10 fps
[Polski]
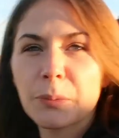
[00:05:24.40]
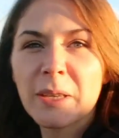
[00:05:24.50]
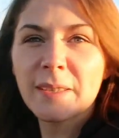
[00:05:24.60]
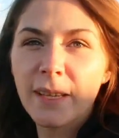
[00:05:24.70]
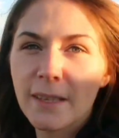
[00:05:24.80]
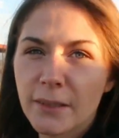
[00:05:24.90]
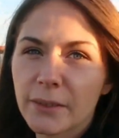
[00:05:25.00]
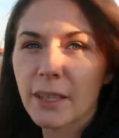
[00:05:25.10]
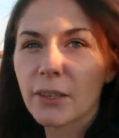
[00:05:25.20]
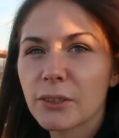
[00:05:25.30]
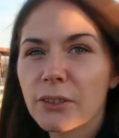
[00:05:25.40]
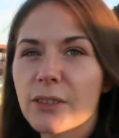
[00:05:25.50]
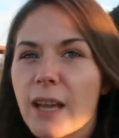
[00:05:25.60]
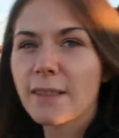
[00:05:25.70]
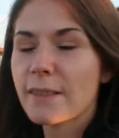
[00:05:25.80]
miejsce jest oddalone
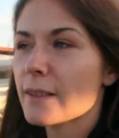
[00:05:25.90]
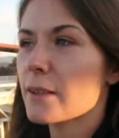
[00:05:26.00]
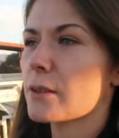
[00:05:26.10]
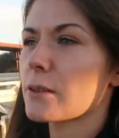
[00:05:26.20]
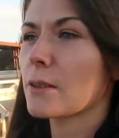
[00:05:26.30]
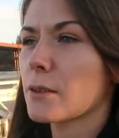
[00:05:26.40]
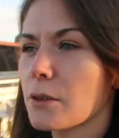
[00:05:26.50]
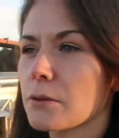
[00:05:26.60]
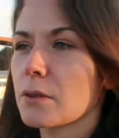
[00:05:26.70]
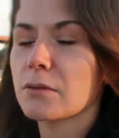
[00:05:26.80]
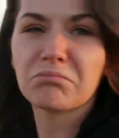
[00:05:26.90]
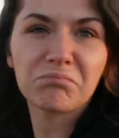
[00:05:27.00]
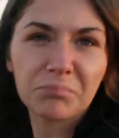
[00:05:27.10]
od Ansi o około